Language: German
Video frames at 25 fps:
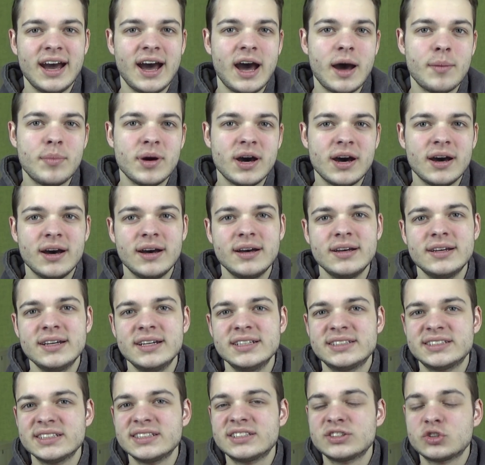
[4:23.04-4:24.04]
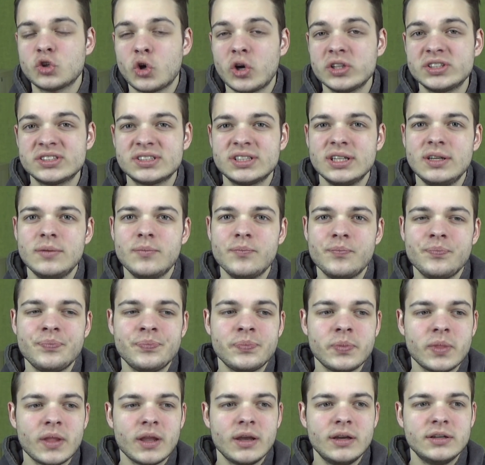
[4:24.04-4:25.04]
Aber es ist
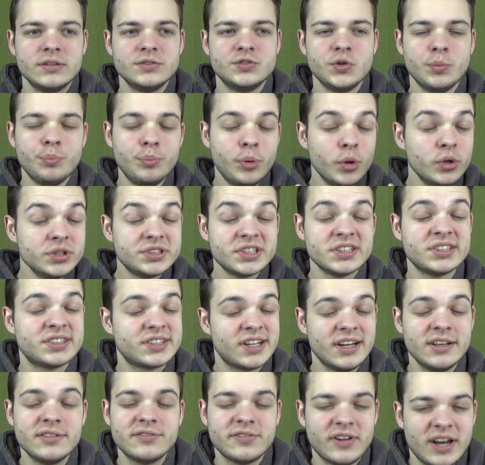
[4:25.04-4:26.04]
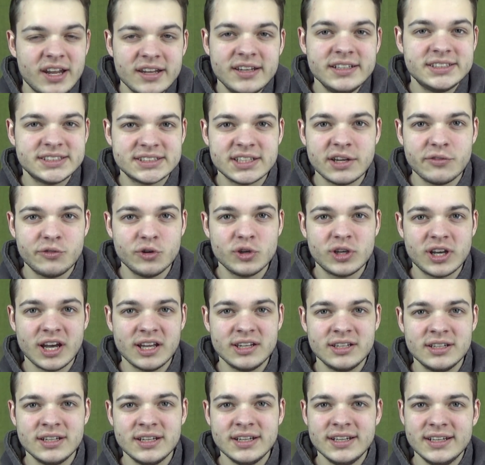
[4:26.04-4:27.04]
trotzdem, so böse es klingt, weil er nichts dafür
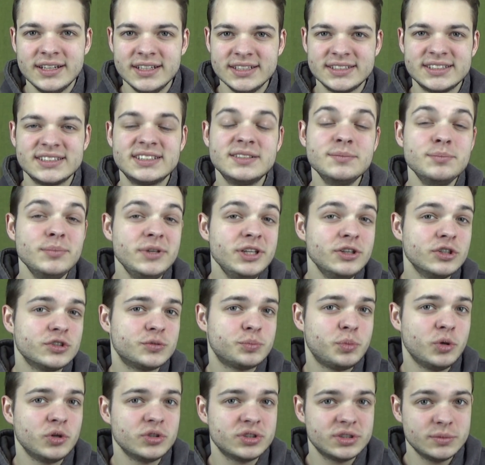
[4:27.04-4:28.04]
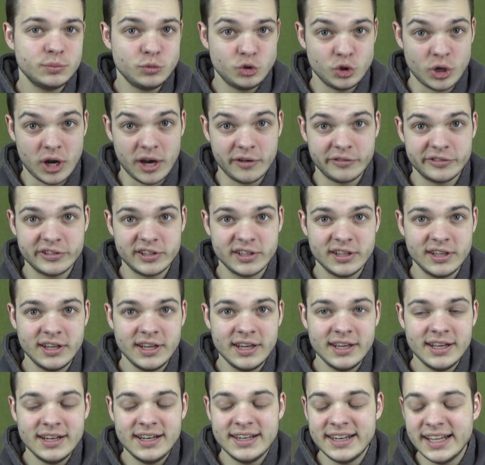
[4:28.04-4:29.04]
kann, ist es ein Minuspunkt im Draft.
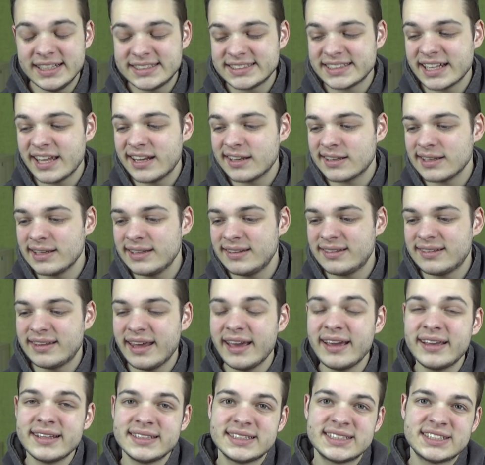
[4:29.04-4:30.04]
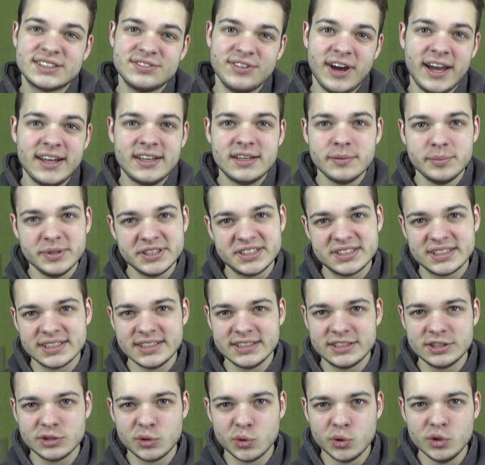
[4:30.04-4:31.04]
Letztendlich denke ich, zweite bis
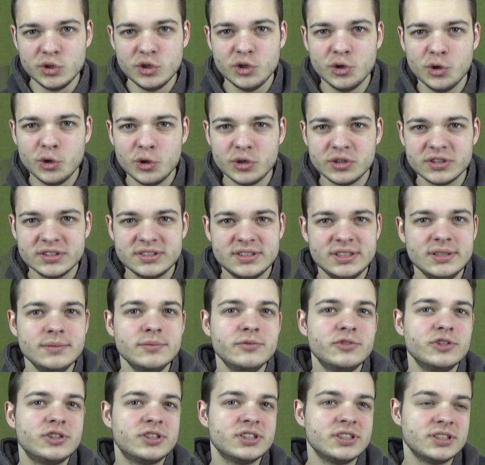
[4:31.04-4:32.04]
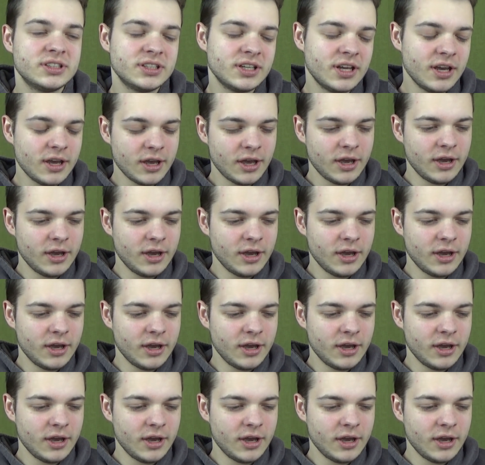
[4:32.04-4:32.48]
dritte Runde, irgendein Team wird ihn